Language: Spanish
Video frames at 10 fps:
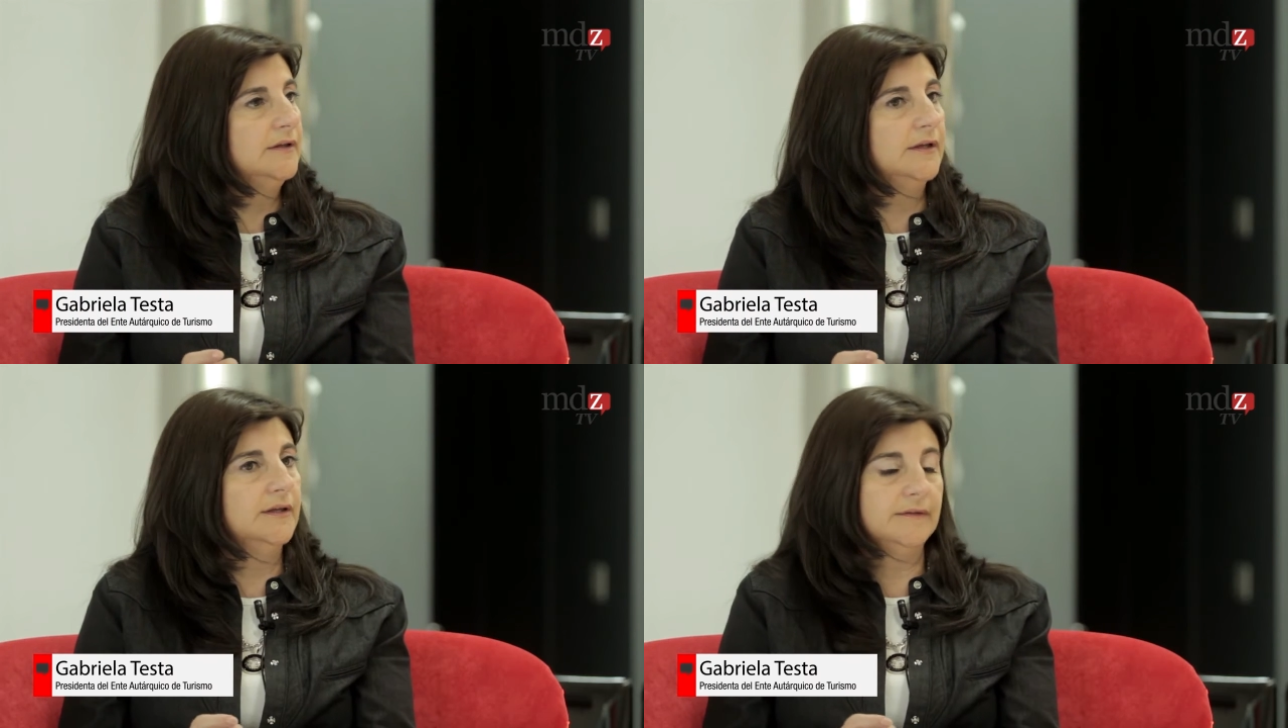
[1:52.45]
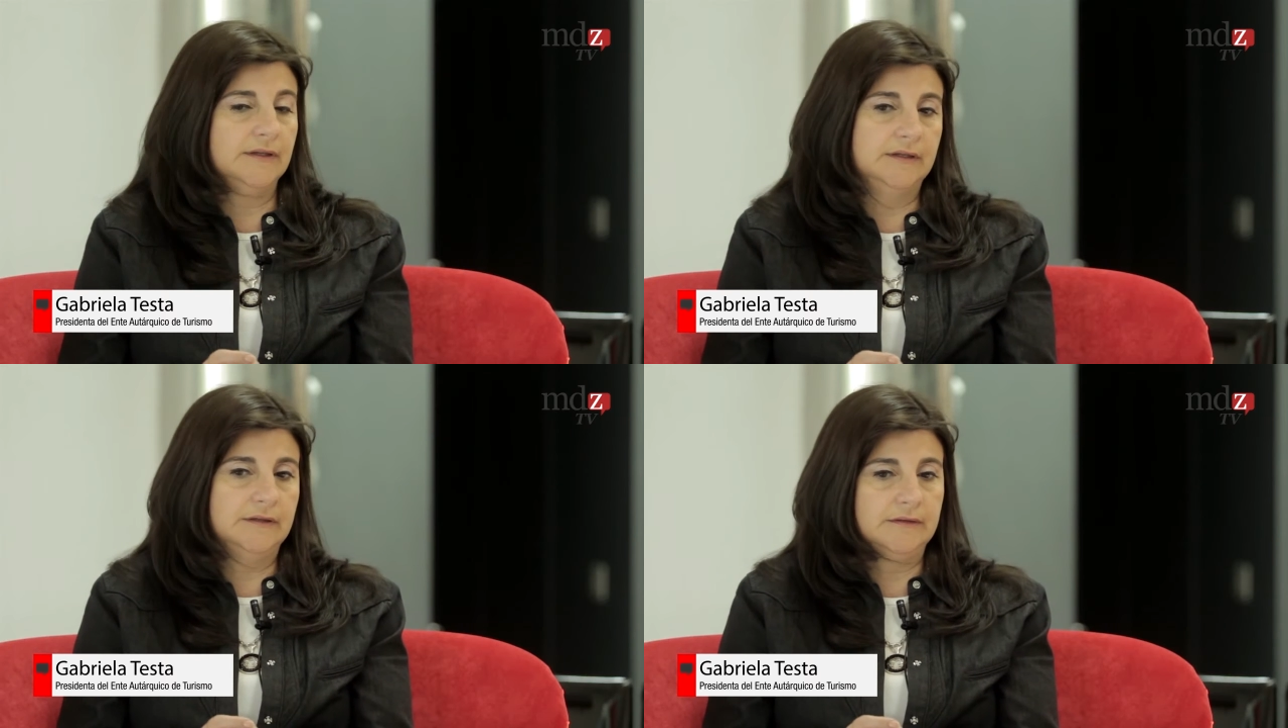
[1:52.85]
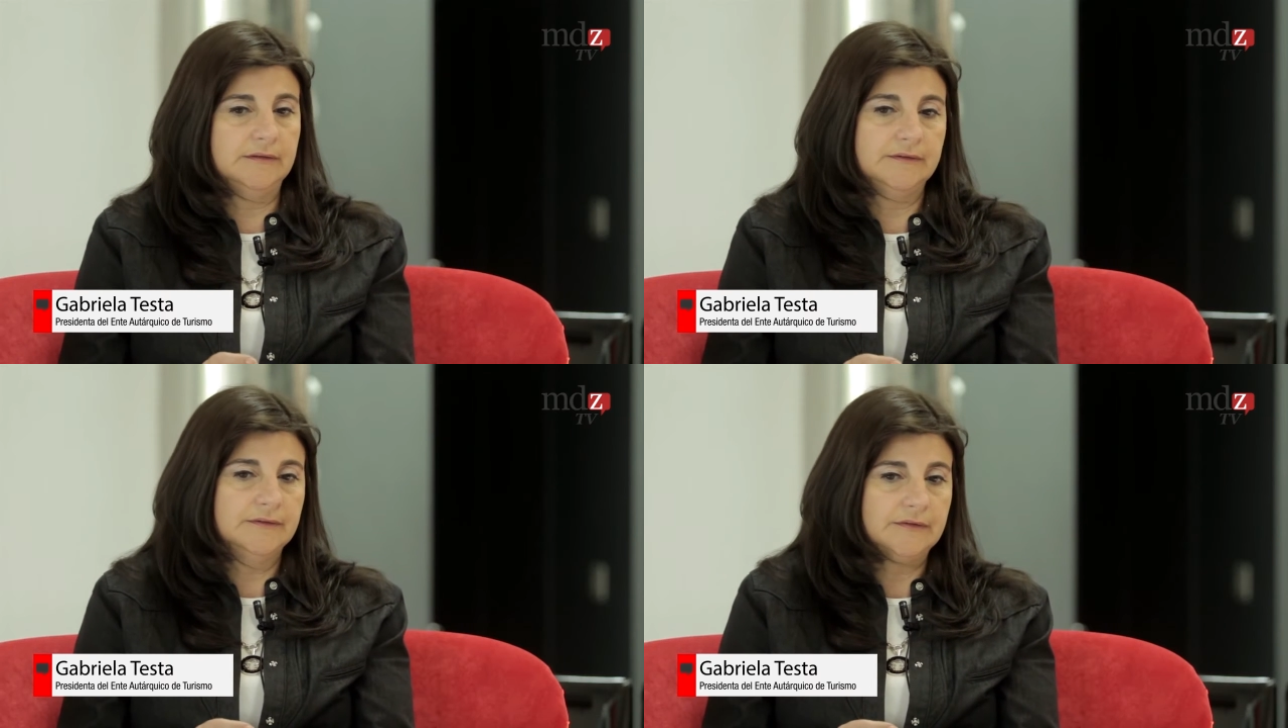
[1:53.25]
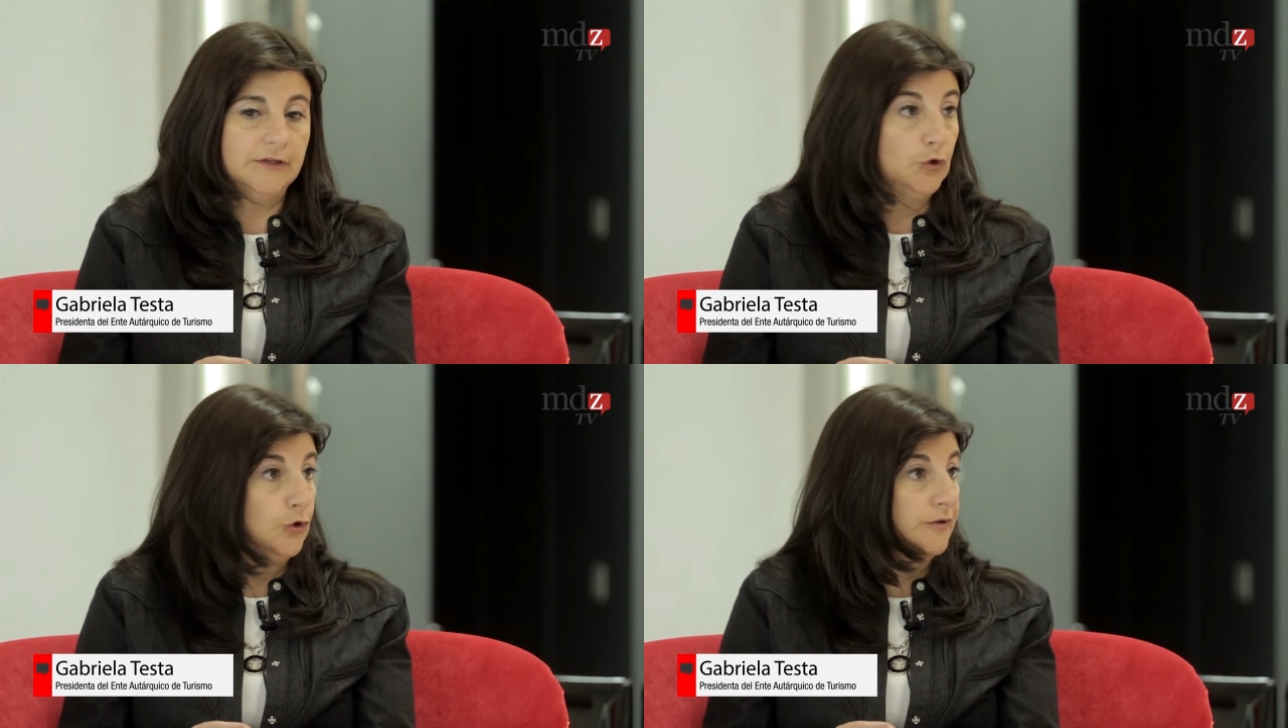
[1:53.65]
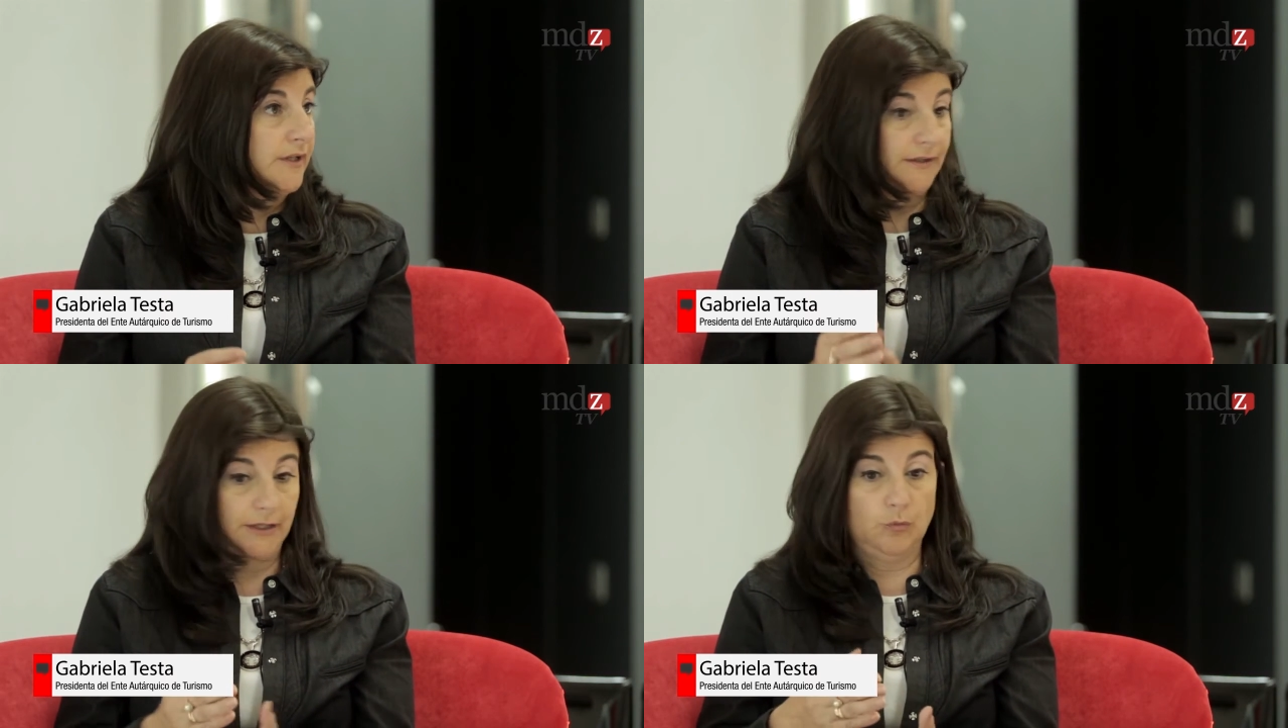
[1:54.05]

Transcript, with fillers: de,